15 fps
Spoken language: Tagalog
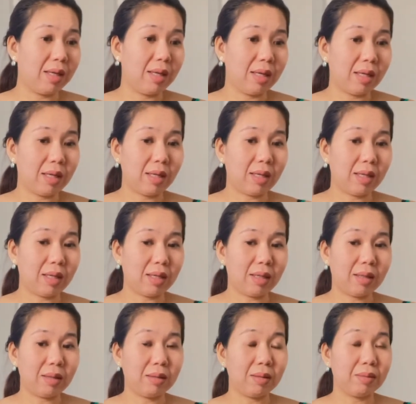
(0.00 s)
uh,
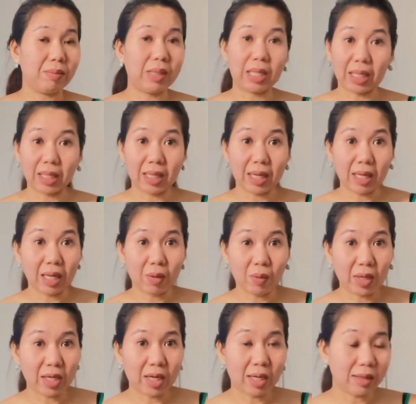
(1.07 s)
pinaggagawa
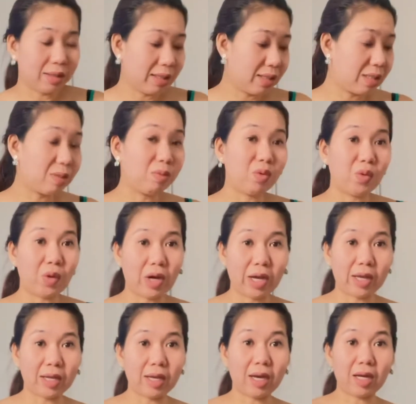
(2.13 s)
natin sa
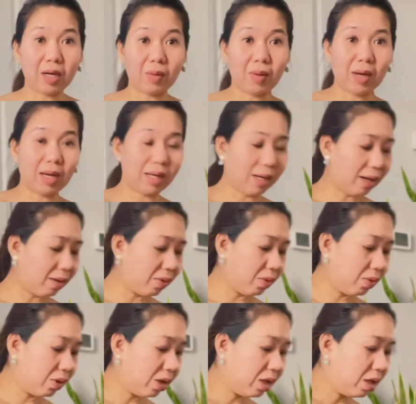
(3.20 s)
buhay araw-araw.
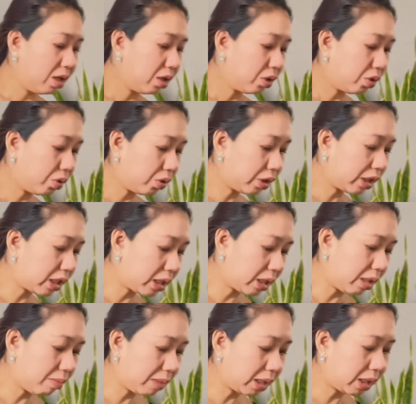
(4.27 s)
Doon kasi
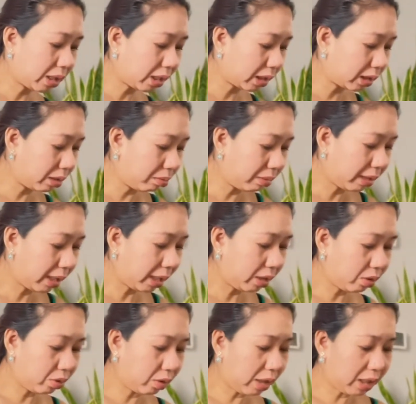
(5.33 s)
mas active tayo.
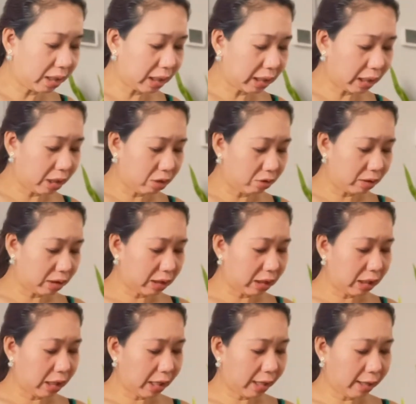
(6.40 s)
Lagi tayong
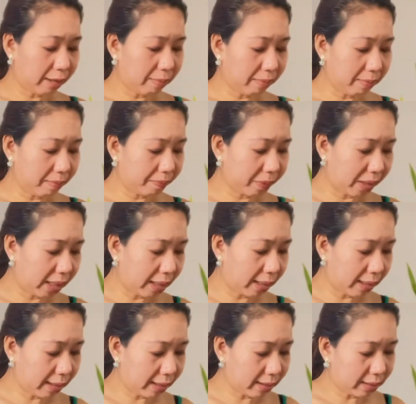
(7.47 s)
nag-live
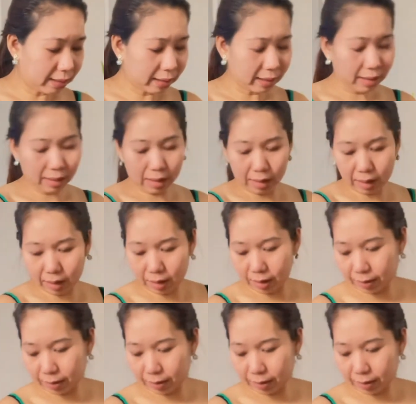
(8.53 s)
and uh,